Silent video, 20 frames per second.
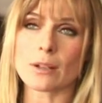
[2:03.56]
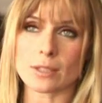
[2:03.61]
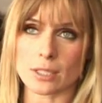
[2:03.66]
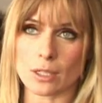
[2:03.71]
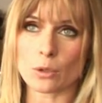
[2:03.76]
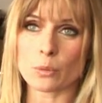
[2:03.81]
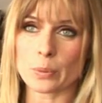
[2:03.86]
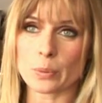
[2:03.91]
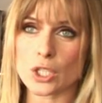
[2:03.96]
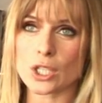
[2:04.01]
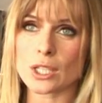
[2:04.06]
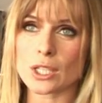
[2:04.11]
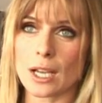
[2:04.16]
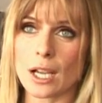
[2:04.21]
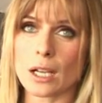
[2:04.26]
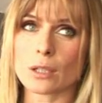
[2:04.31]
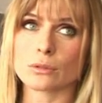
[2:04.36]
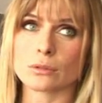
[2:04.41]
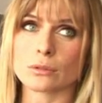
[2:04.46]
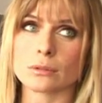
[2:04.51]
questa
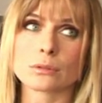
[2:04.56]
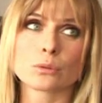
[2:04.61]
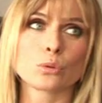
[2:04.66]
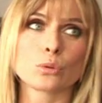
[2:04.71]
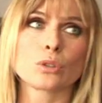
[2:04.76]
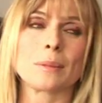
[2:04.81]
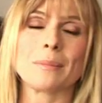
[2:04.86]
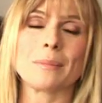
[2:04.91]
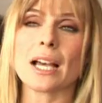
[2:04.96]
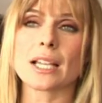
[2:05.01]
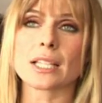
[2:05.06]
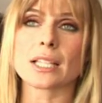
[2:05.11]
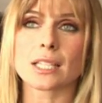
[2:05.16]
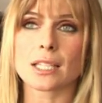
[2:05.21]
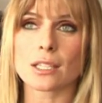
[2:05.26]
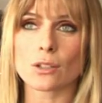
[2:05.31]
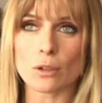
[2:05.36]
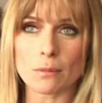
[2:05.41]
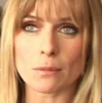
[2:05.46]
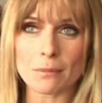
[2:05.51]
complicità con tutti i
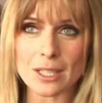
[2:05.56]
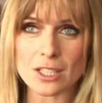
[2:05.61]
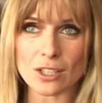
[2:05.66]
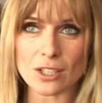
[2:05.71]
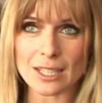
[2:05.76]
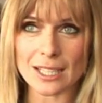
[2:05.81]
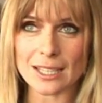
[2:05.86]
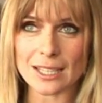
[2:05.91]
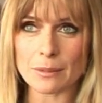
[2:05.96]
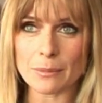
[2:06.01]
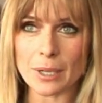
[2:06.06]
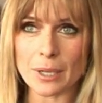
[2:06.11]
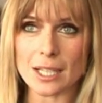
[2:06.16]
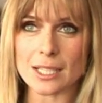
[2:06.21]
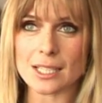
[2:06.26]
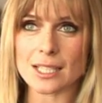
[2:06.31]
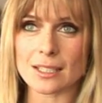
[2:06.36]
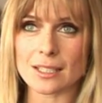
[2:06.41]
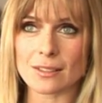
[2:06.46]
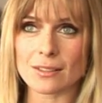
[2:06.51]
maschi, io in mezzo a tanti
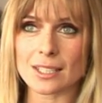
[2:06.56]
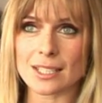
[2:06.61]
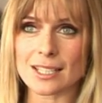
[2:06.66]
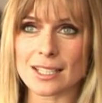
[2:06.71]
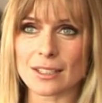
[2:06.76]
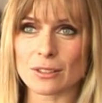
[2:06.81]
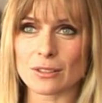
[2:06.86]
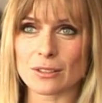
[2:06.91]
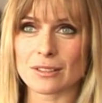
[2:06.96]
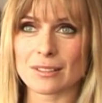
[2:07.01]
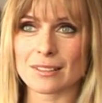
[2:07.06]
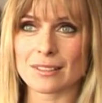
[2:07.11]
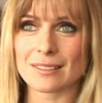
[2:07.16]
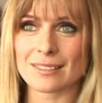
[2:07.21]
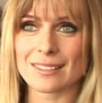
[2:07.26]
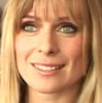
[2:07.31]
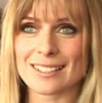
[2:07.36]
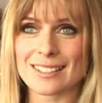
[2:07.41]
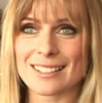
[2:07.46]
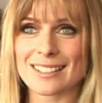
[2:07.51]
maschi, quindi è stato
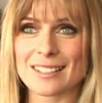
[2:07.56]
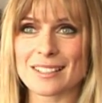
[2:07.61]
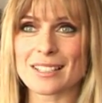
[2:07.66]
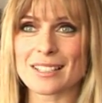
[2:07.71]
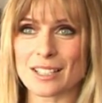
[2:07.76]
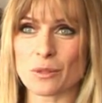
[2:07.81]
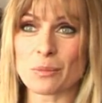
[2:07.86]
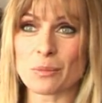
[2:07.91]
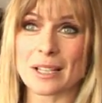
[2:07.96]
eh, stato